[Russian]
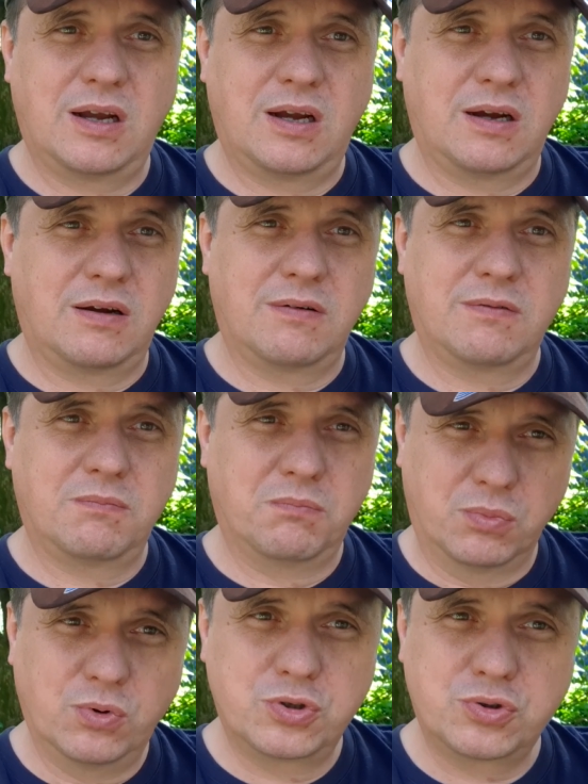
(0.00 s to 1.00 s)
а
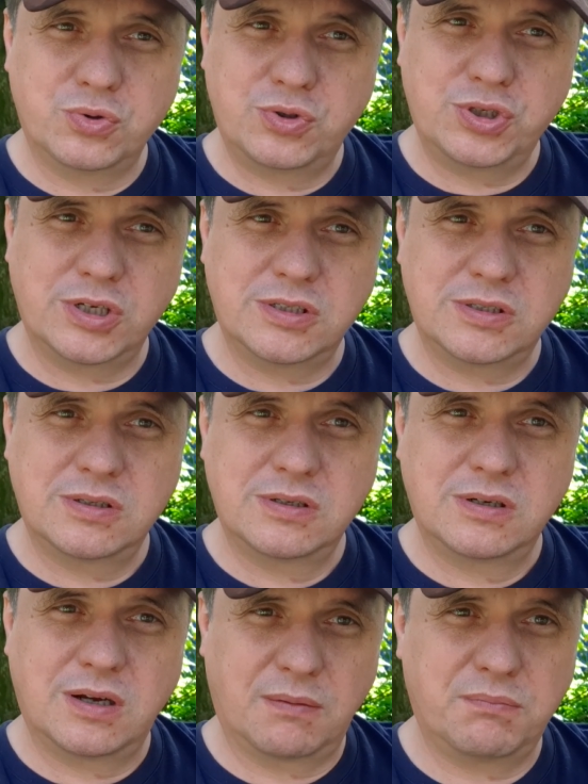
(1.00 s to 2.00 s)
большую часть
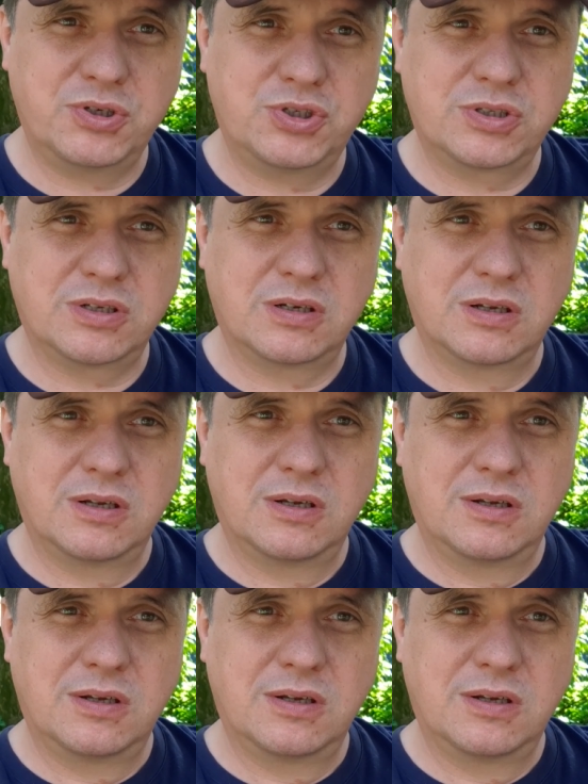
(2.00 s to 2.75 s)
обычно